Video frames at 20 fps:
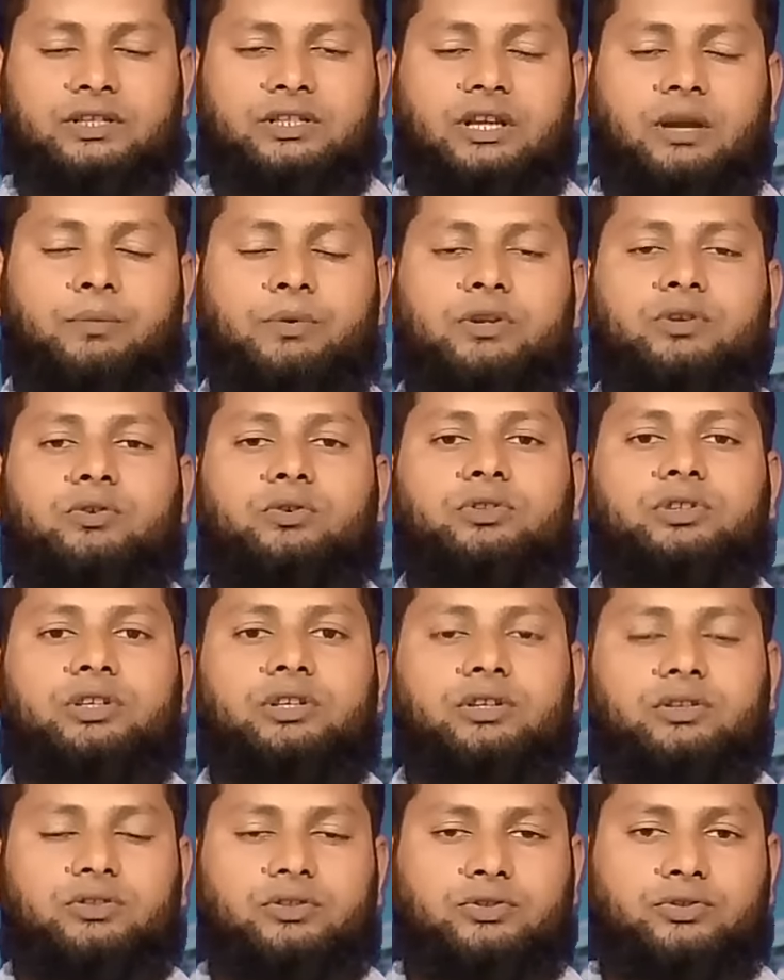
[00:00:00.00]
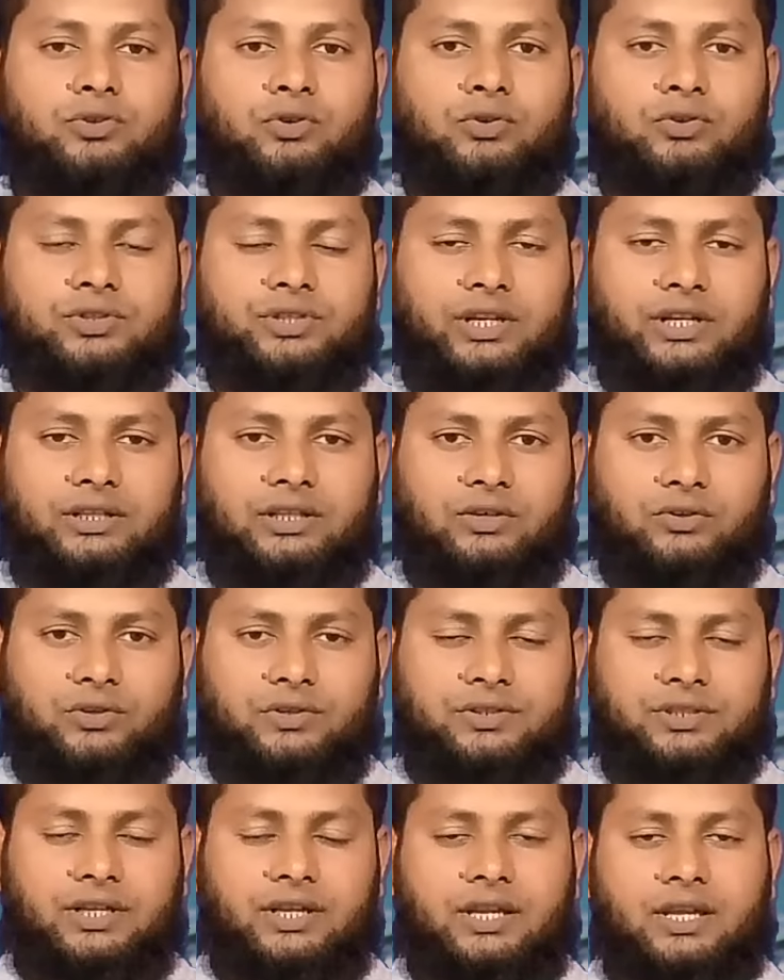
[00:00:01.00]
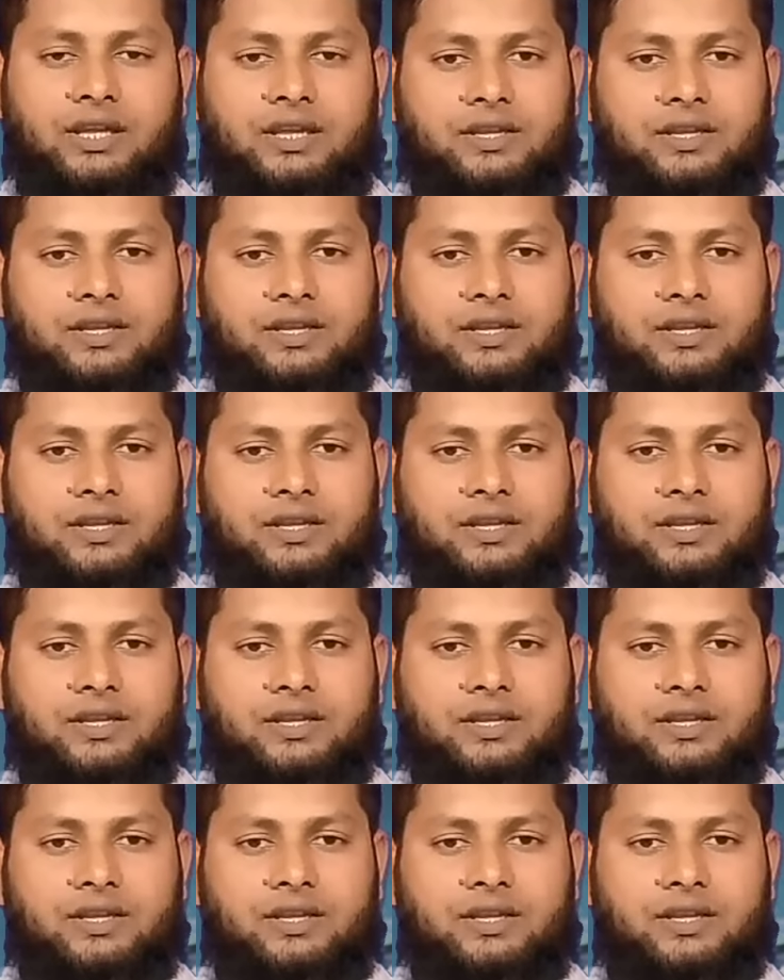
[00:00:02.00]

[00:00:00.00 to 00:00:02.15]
স্বামীর অতিরিক্ত যৌন চাহিদা রয়েছে